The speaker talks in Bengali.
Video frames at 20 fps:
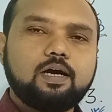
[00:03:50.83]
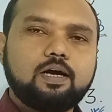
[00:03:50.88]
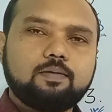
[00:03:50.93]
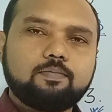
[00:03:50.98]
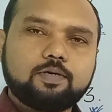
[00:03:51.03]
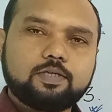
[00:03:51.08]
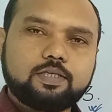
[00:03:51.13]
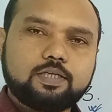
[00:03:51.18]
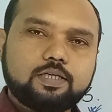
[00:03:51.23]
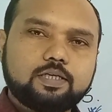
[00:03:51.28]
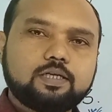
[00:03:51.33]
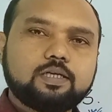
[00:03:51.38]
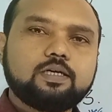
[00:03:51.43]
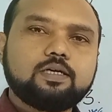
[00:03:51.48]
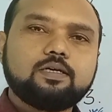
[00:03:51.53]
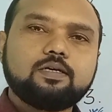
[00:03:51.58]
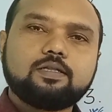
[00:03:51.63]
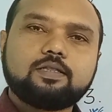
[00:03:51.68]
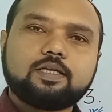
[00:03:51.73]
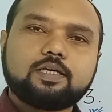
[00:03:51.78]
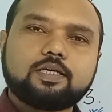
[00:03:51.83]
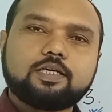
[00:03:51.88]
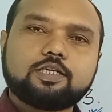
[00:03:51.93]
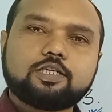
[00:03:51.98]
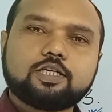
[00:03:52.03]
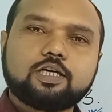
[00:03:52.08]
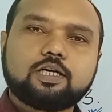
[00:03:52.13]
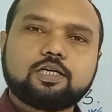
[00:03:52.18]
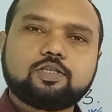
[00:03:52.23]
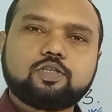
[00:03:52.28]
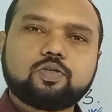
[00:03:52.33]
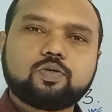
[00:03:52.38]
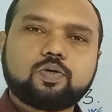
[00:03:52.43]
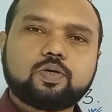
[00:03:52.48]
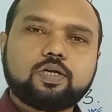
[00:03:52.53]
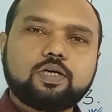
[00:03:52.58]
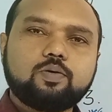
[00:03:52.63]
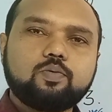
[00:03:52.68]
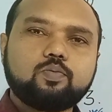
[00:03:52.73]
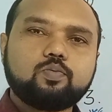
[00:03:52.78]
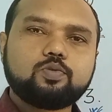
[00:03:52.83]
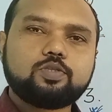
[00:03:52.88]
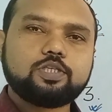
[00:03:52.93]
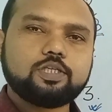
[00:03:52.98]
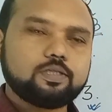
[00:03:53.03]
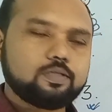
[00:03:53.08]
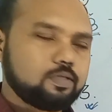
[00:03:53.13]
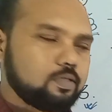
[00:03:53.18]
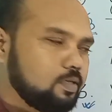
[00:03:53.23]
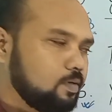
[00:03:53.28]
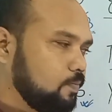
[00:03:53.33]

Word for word: আমাদের তাকে সাহায্য করা উচিত